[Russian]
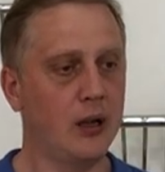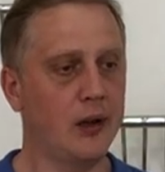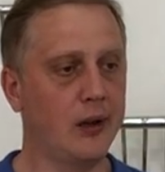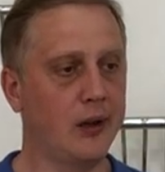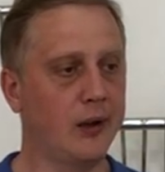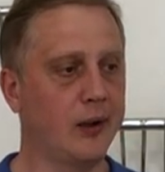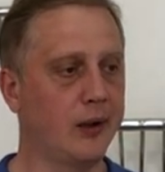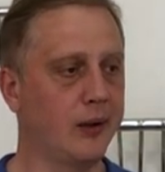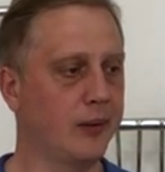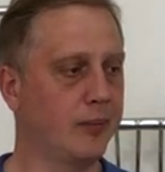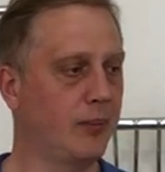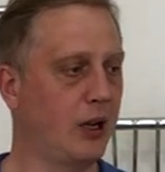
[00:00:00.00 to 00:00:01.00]

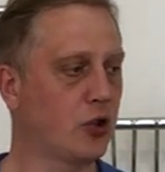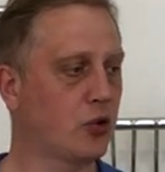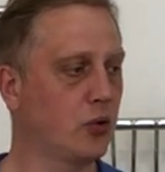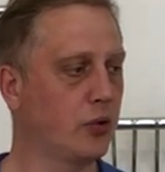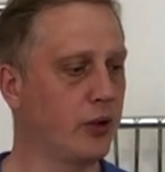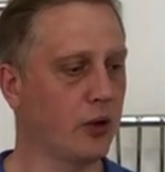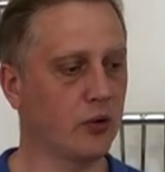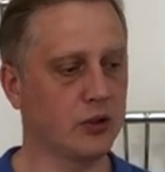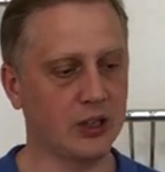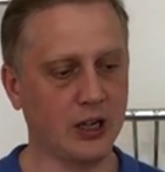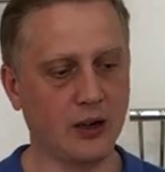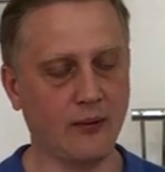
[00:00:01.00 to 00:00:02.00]
э, большой такой
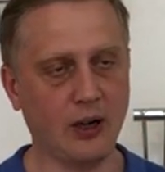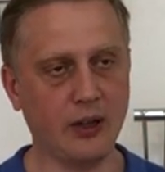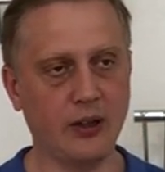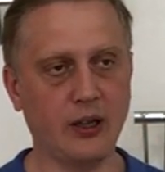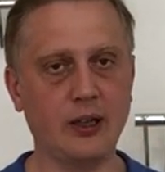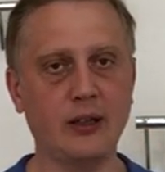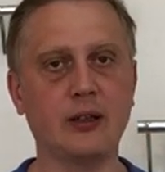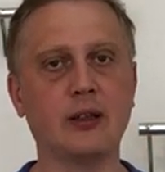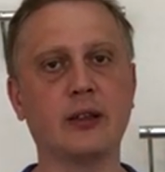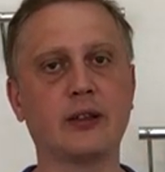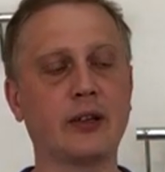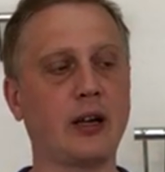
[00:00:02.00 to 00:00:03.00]
захват
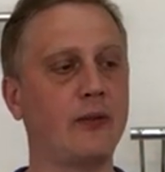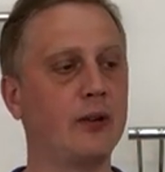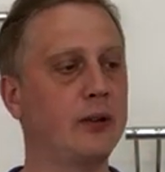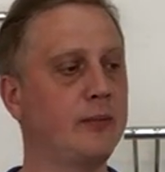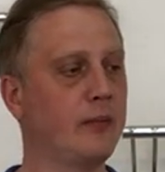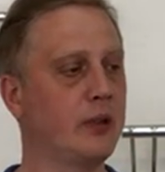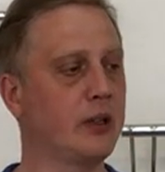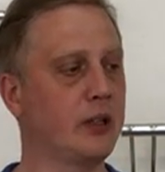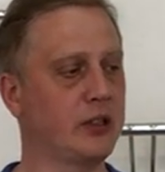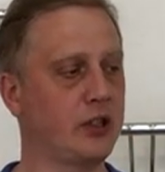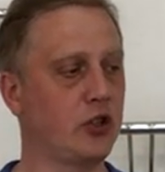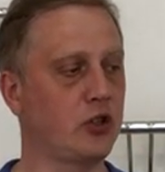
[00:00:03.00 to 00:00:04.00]
да, травы
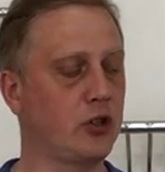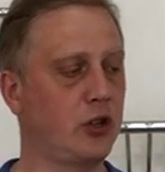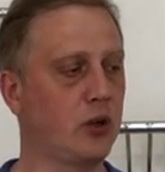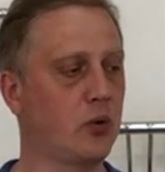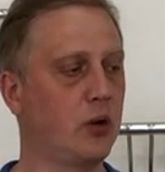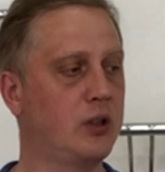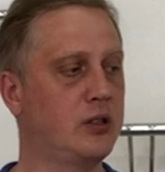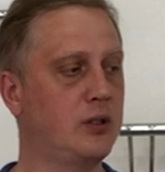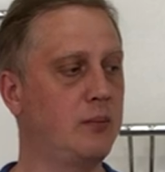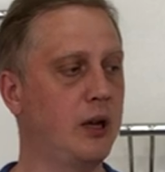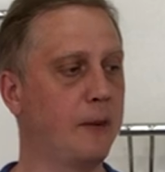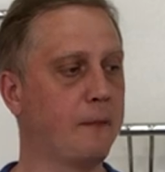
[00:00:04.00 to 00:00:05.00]
достаточно далеко от
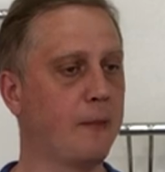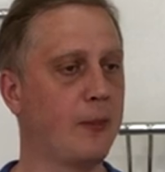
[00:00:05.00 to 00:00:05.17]
себя.